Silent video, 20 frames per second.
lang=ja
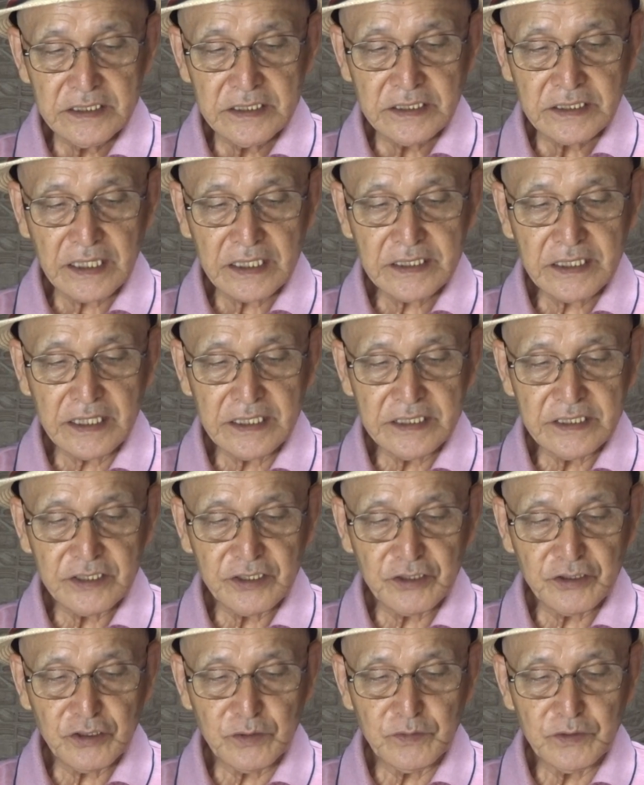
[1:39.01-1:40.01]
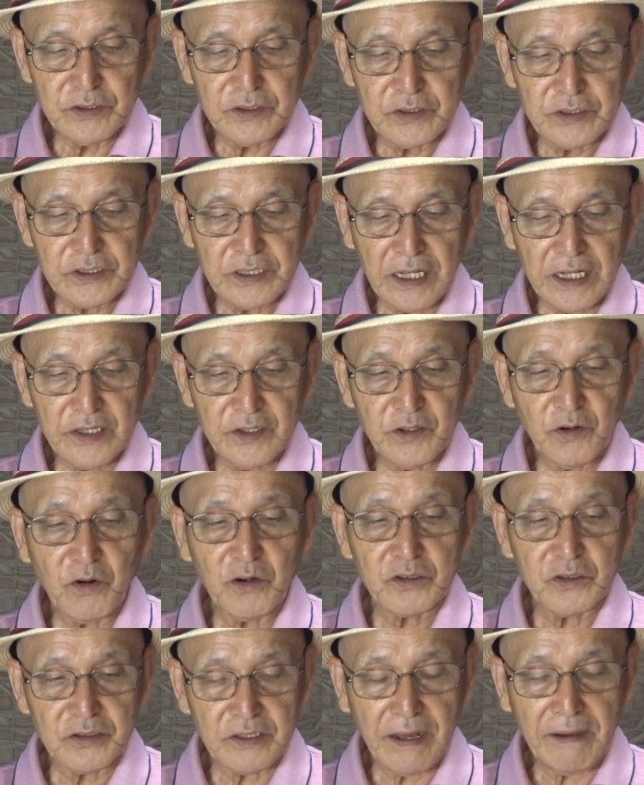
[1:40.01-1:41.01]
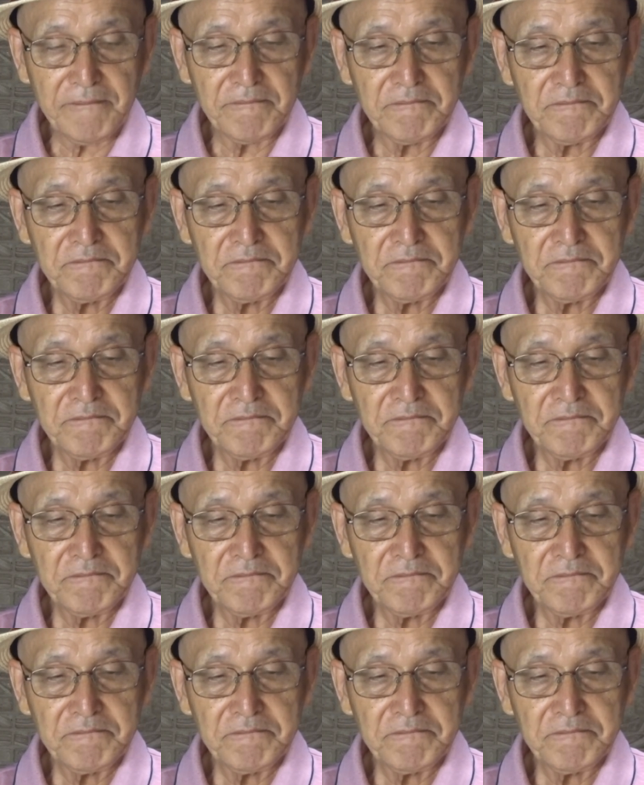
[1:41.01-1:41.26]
いたたに進む九段のことだ。